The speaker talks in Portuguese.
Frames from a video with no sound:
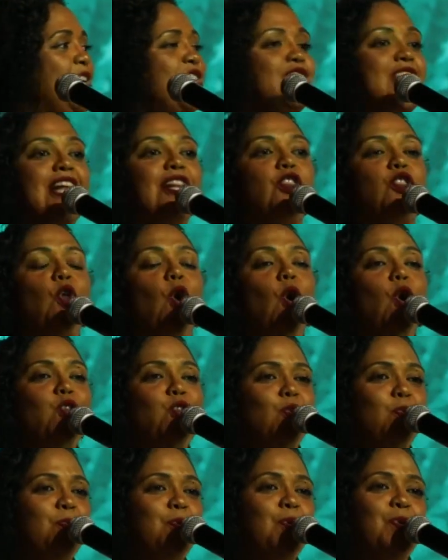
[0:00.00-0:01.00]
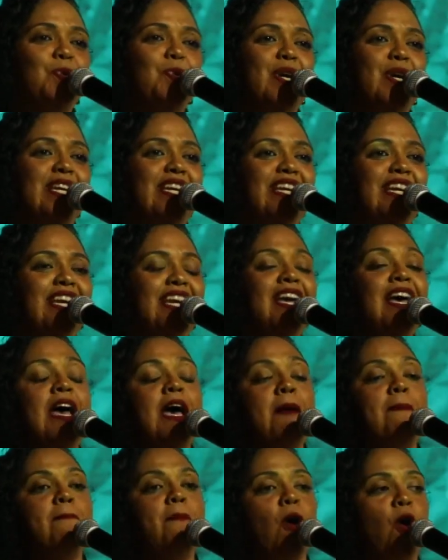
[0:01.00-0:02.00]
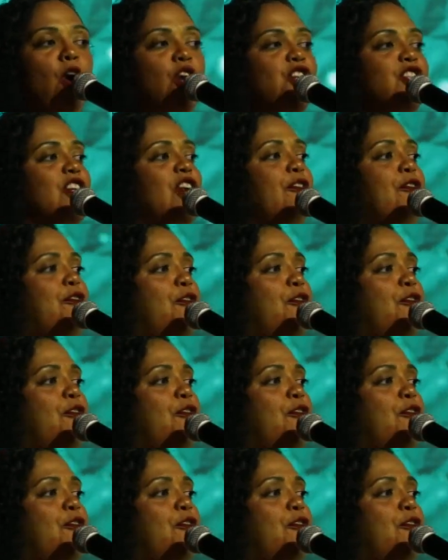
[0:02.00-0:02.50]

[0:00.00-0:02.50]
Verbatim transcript: Está todo mundo aqui, mostra a